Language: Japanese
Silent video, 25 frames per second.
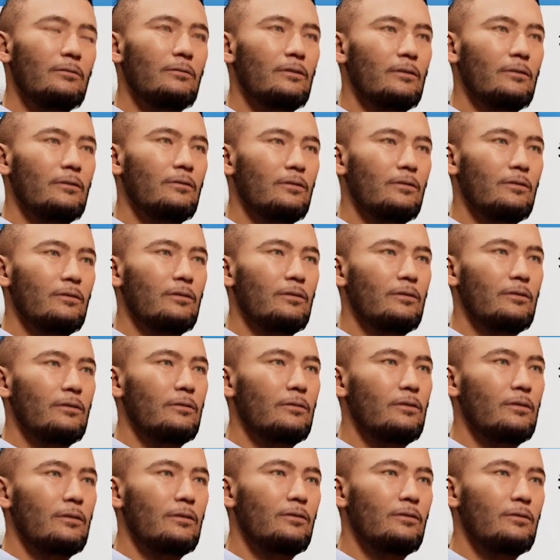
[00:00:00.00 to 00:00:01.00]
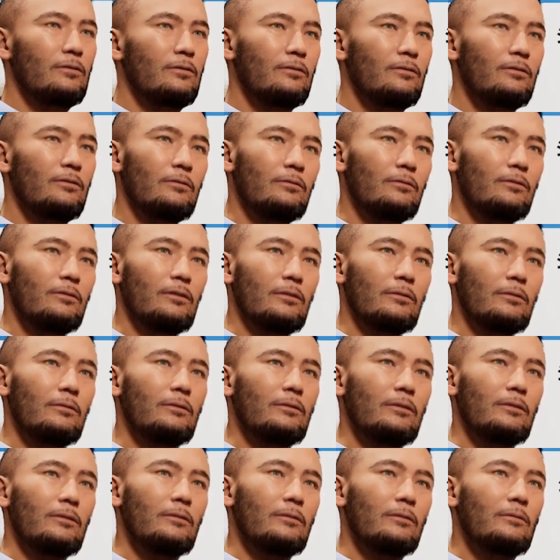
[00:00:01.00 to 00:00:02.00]
まあ、そういったものはちょっとソフトウェア
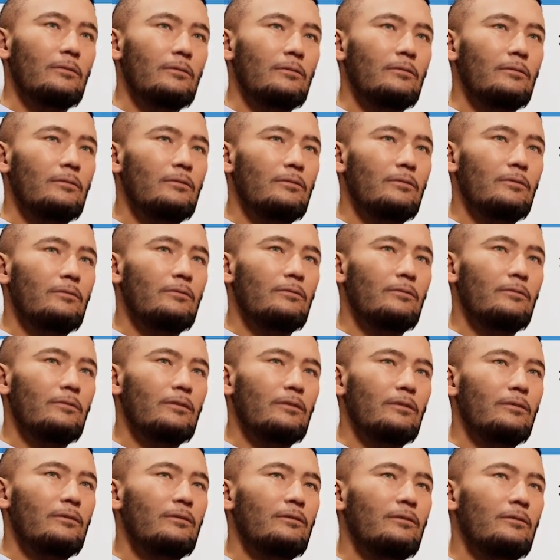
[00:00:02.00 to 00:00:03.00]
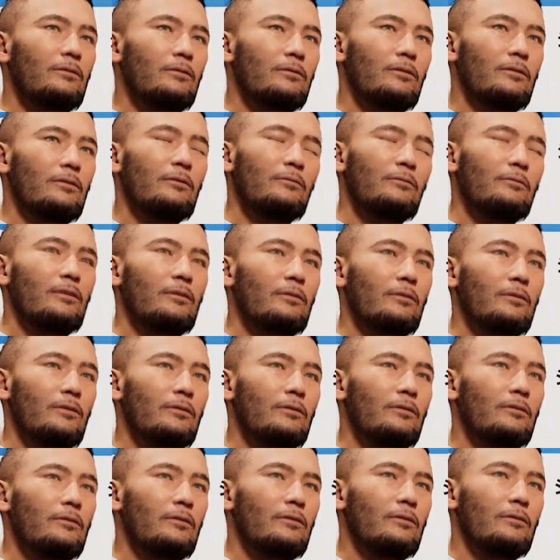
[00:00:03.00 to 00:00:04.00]
的にやるのはちょっと難しいので、まあ、
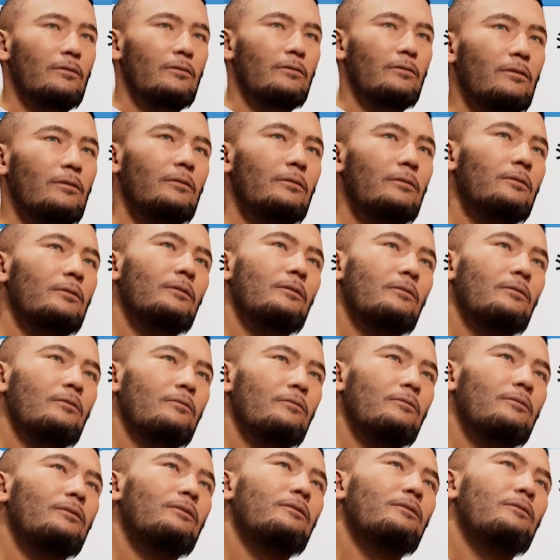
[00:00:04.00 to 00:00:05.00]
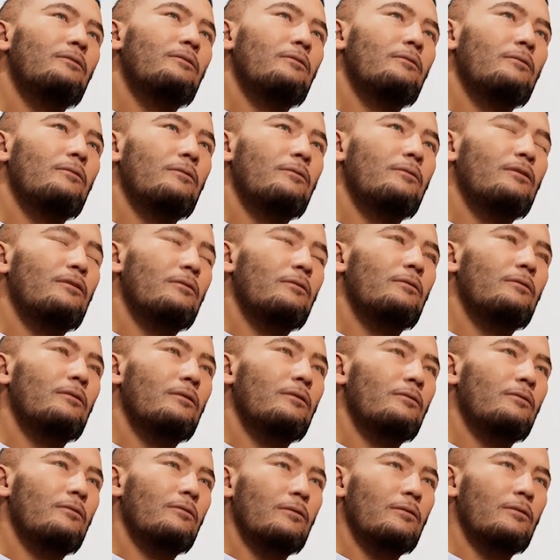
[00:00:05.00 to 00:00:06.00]
こういったターフェースを使っ
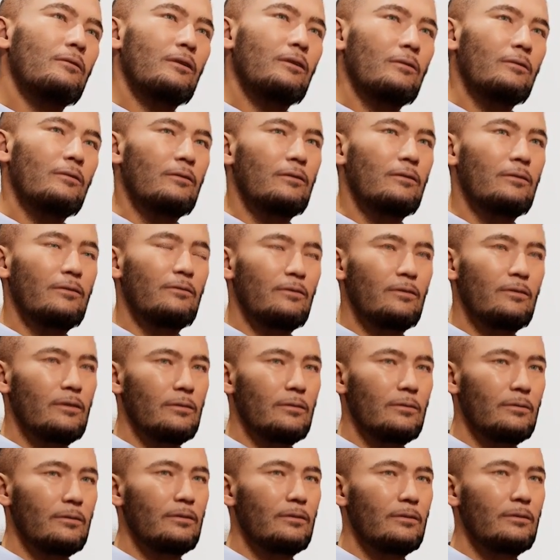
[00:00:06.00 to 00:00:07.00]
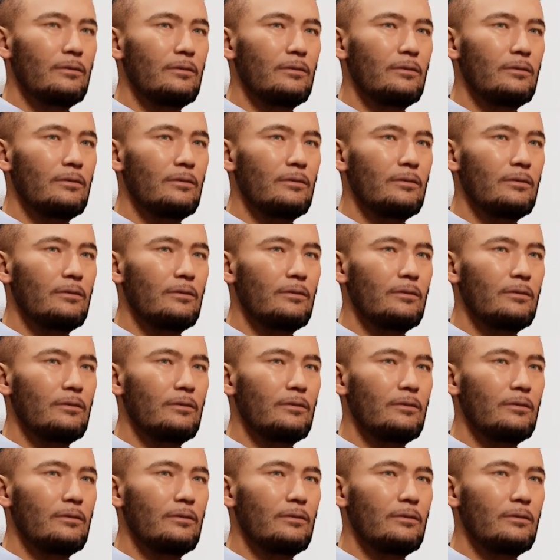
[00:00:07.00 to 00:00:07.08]
て調整したりとか、